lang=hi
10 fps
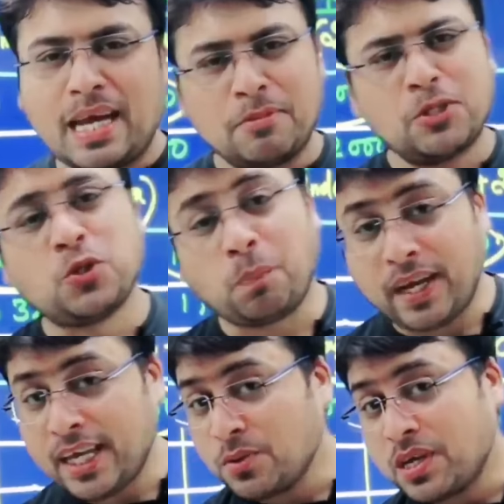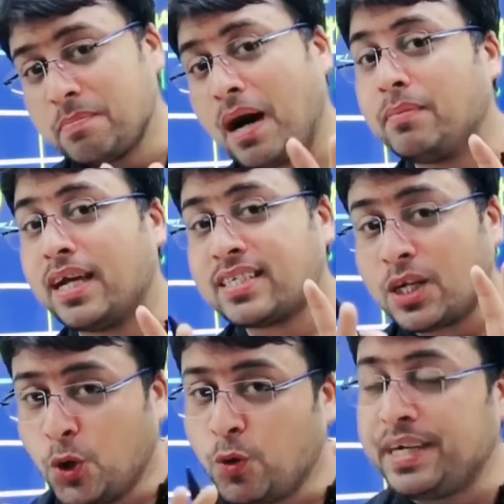सामने चुप रहे क्योंकि मामला
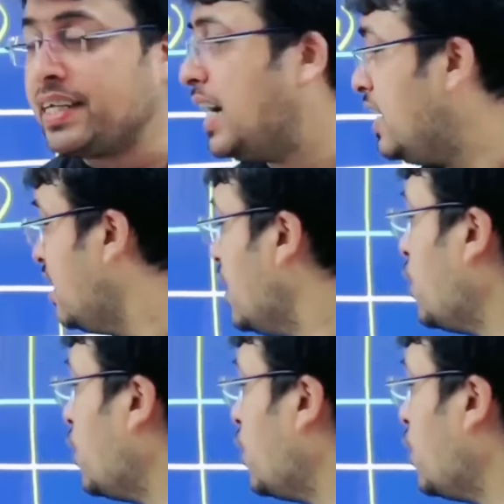सा कोविड का